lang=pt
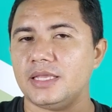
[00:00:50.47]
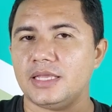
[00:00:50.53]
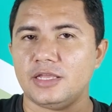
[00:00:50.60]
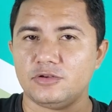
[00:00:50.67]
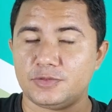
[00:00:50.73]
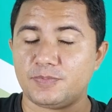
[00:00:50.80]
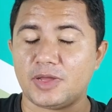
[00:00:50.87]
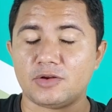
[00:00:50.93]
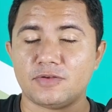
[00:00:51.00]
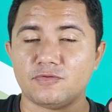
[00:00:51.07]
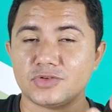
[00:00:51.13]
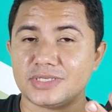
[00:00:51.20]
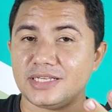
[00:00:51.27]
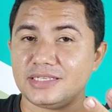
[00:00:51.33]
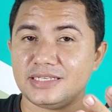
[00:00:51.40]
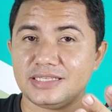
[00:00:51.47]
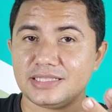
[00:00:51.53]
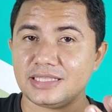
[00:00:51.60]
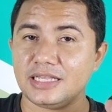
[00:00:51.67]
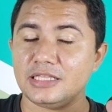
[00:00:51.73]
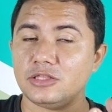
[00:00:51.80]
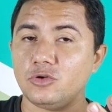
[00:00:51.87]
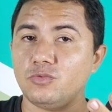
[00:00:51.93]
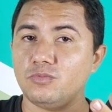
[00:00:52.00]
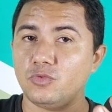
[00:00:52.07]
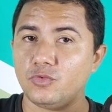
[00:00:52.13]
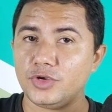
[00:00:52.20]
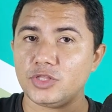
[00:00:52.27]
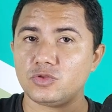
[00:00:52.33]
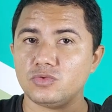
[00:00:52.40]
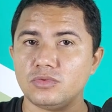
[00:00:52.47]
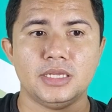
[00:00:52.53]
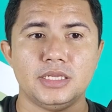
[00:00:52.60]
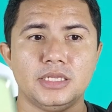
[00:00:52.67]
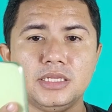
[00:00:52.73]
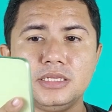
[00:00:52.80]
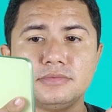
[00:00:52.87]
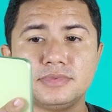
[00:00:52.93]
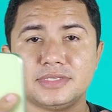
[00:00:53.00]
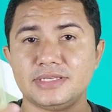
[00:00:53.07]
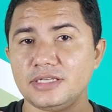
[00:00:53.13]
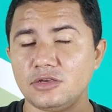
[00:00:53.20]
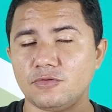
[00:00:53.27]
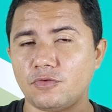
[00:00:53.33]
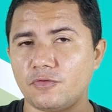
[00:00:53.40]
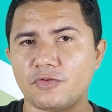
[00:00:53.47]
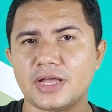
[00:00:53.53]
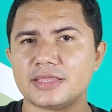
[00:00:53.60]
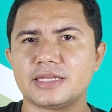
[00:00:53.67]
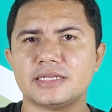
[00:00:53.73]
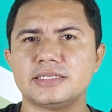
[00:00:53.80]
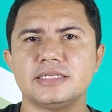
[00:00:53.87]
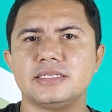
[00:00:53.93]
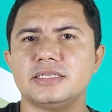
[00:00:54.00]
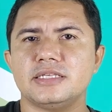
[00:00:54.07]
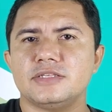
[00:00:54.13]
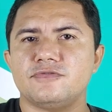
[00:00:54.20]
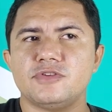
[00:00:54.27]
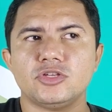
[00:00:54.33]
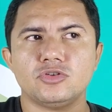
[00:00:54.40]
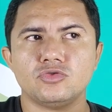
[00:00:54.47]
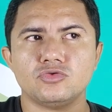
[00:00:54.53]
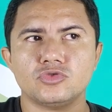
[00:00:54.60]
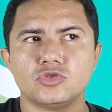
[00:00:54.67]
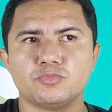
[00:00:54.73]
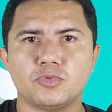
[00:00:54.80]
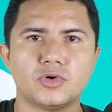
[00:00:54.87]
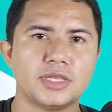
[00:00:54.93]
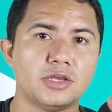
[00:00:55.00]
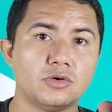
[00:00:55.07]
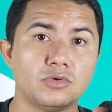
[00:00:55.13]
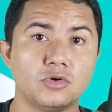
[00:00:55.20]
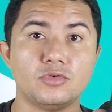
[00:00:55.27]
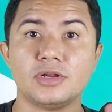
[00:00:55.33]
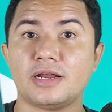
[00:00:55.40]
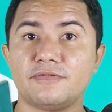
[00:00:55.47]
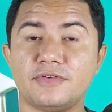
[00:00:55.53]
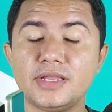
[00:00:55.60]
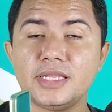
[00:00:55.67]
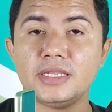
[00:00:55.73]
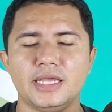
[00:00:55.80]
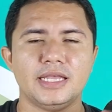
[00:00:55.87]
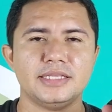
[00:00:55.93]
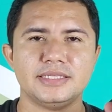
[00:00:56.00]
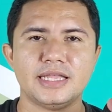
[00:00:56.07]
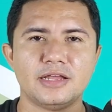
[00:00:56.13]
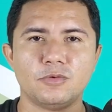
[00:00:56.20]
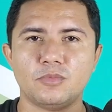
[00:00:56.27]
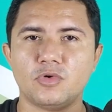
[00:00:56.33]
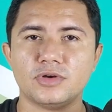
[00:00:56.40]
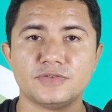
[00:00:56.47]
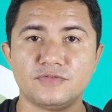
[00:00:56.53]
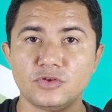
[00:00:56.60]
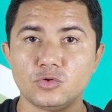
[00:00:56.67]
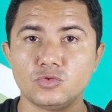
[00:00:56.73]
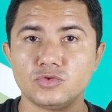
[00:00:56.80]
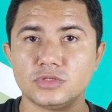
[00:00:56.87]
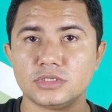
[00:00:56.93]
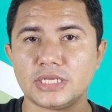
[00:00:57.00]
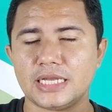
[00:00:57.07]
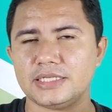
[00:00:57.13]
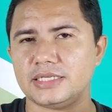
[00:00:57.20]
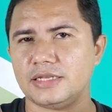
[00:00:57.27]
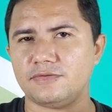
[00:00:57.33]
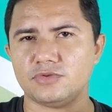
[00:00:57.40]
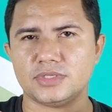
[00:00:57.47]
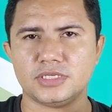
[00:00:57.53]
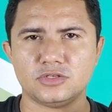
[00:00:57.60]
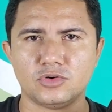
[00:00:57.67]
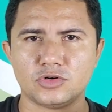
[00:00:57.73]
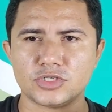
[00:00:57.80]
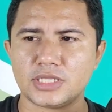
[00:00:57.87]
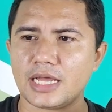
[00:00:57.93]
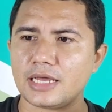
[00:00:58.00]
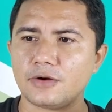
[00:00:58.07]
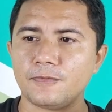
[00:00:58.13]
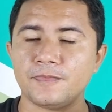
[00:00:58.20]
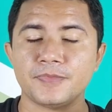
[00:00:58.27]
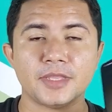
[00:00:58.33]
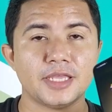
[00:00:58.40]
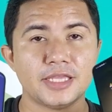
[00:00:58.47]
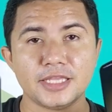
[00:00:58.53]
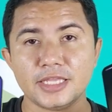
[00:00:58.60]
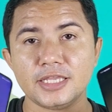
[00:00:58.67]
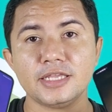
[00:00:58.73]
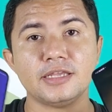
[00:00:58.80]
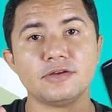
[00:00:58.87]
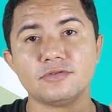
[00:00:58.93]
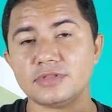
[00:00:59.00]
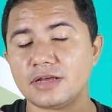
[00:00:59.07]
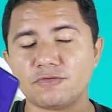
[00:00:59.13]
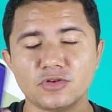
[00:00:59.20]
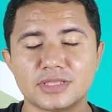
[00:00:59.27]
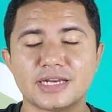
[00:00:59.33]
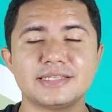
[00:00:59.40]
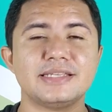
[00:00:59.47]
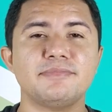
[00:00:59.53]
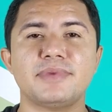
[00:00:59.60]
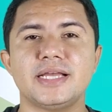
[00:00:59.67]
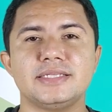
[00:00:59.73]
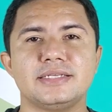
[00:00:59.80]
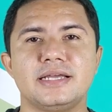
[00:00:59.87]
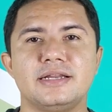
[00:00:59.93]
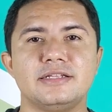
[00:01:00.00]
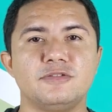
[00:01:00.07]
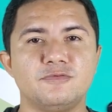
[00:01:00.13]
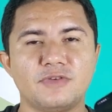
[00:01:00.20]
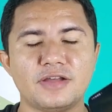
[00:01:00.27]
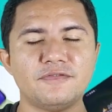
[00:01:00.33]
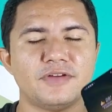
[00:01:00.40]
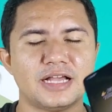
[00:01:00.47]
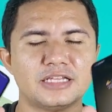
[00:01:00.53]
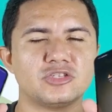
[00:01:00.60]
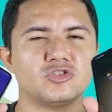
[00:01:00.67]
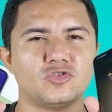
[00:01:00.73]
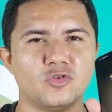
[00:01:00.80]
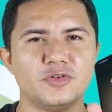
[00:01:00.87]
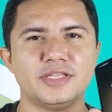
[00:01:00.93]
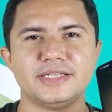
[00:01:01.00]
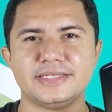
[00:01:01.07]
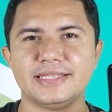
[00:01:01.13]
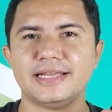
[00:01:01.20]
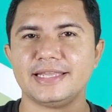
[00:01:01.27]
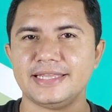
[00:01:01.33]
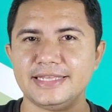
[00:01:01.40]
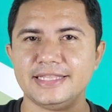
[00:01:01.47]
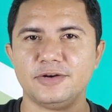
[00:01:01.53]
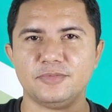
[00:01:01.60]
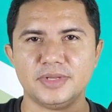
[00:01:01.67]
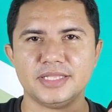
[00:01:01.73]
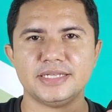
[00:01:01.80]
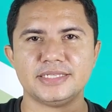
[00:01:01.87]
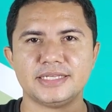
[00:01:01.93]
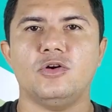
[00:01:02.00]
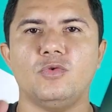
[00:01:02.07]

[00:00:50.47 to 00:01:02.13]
Eu espero que vocês entendam muito. E sim, eu vou ficar trazendo esses vídeos porque eu gravei, eles deram boas views, quer dizer que vocês gostaram. E eu ainda vou trazer mais, cara. Não vai ficar só nesse daqui, não, beleza?